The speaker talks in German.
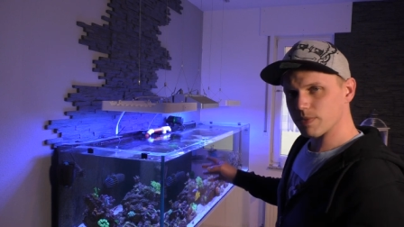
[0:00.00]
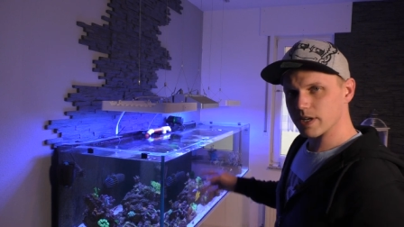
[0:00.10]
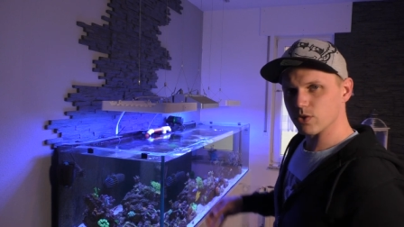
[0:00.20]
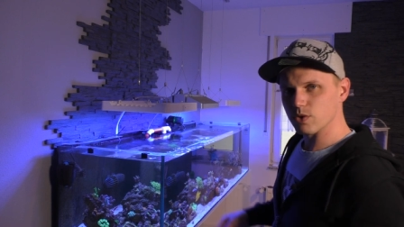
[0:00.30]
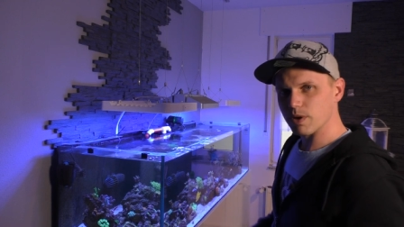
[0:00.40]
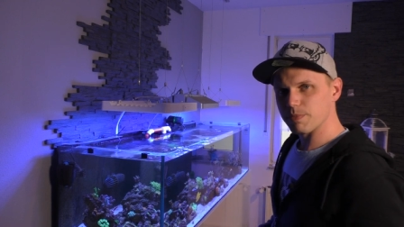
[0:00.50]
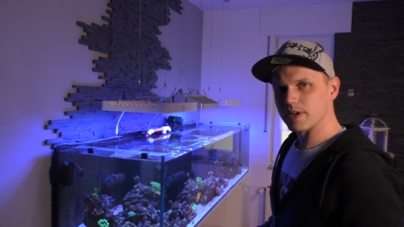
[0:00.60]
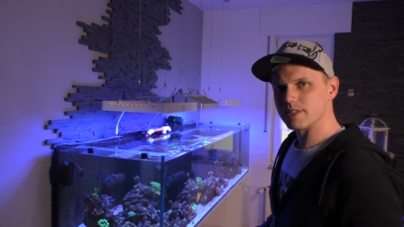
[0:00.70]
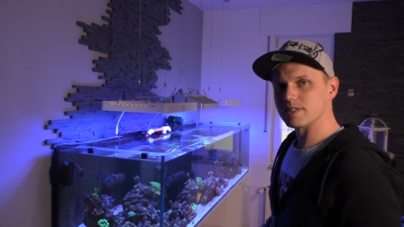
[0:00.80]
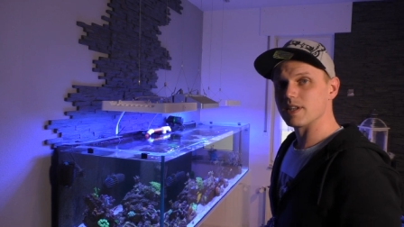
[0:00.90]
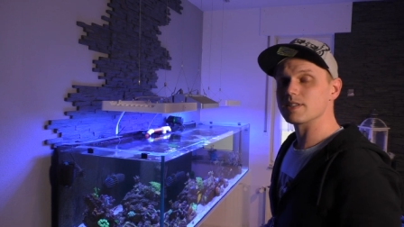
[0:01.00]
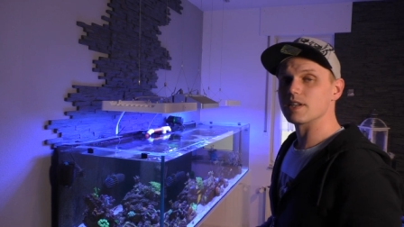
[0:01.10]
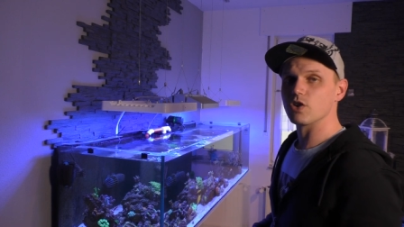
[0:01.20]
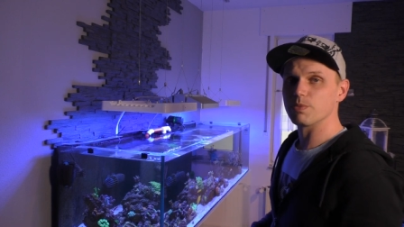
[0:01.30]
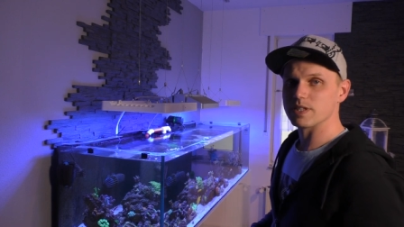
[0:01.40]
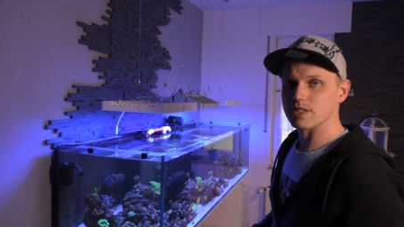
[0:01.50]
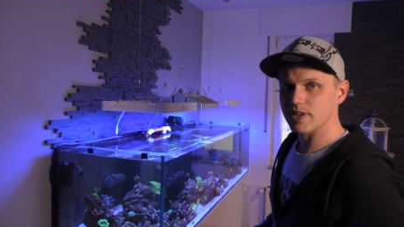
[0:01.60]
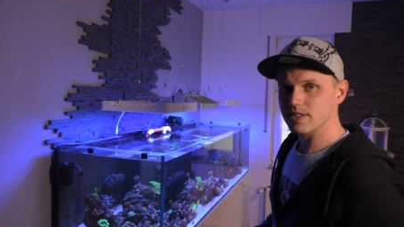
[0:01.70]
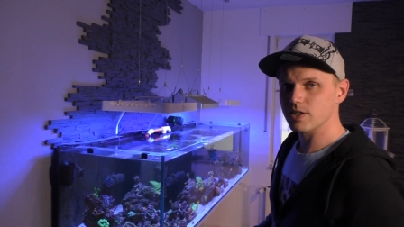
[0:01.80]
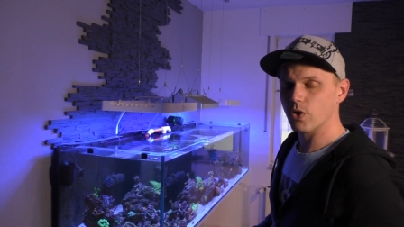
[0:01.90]
komplett drüber passt. Das hat nochmal
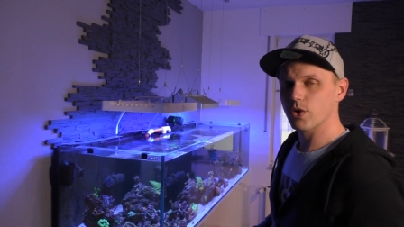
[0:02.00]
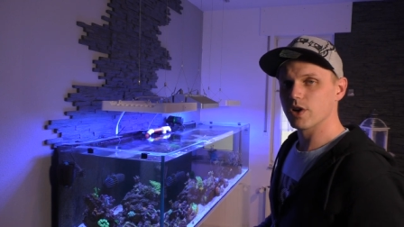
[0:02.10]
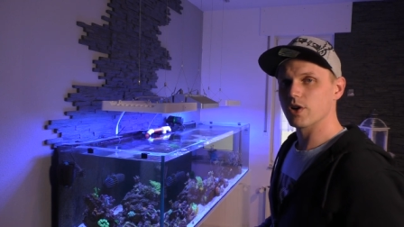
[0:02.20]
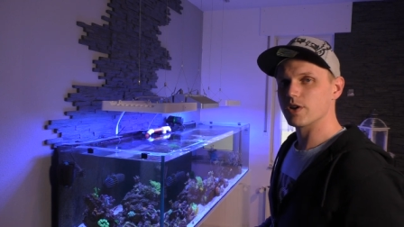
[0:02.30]
20 Euro